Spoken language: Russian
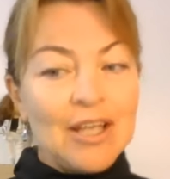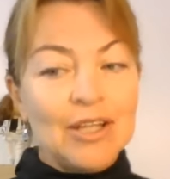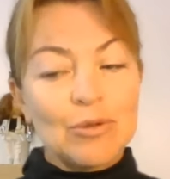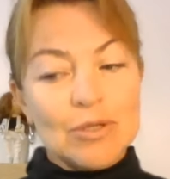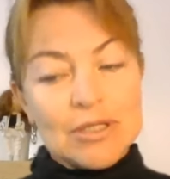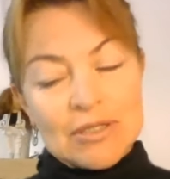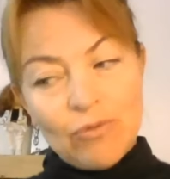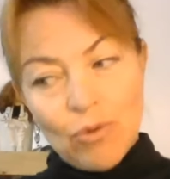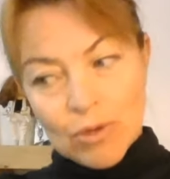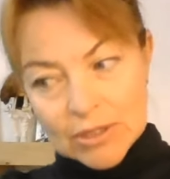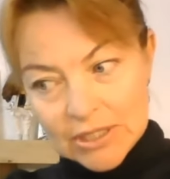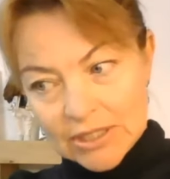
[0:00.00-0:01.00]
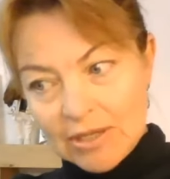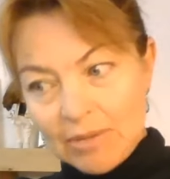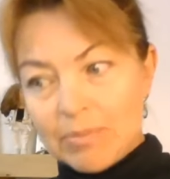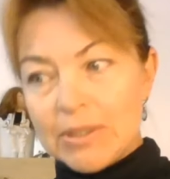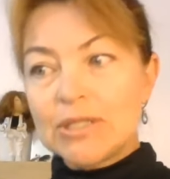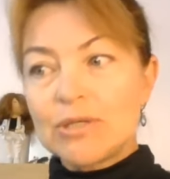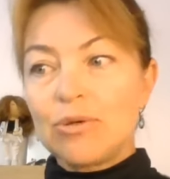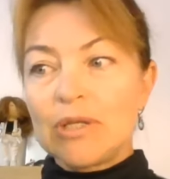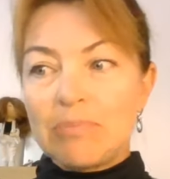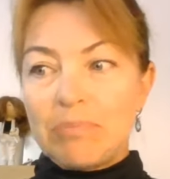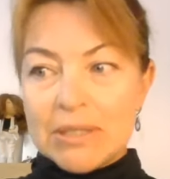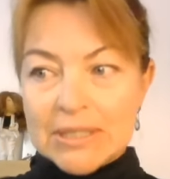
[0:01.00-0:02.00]
То есть с возрастом
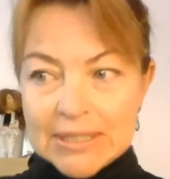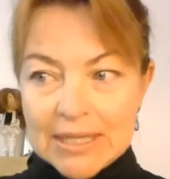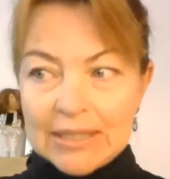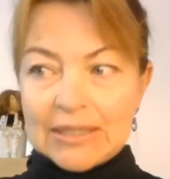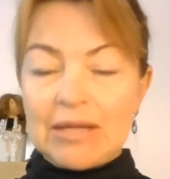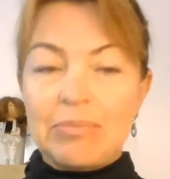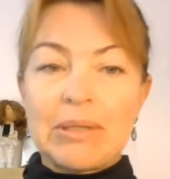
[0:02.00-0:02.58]
происходит подсадка